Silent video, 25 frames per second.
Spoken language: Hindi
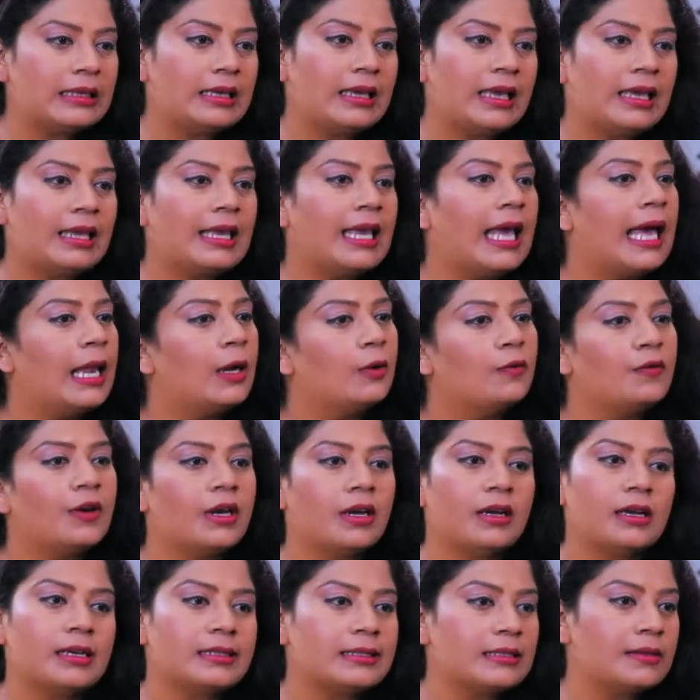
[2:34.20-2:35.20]
हैं कि
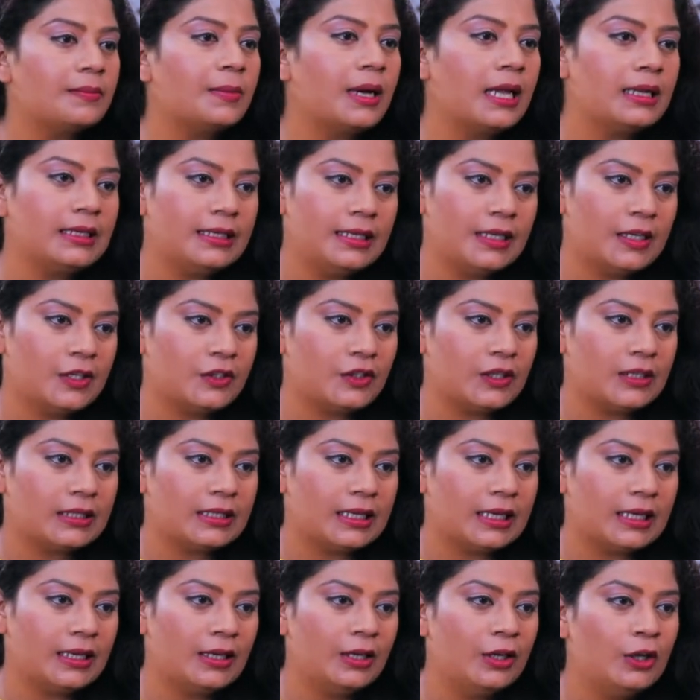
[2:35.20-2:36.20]
एलोवेरा का इस्तेमाल किया
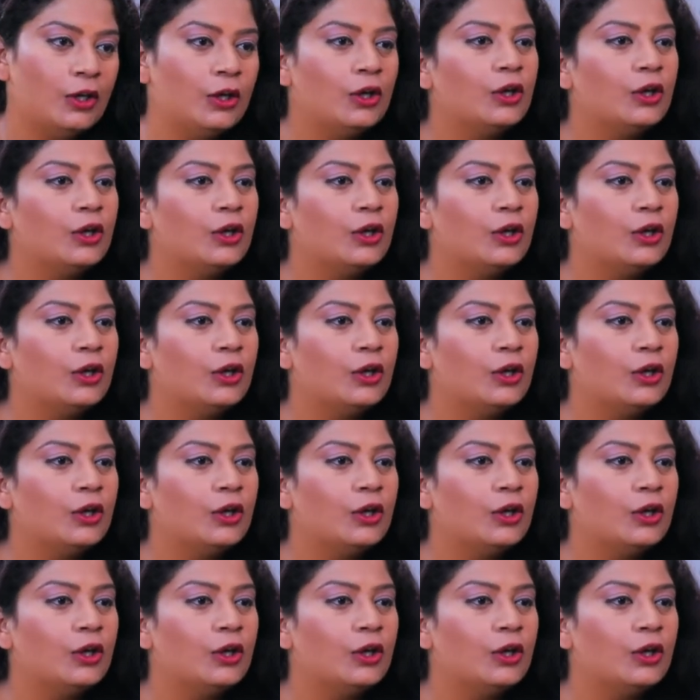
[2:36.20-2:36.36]
जाता है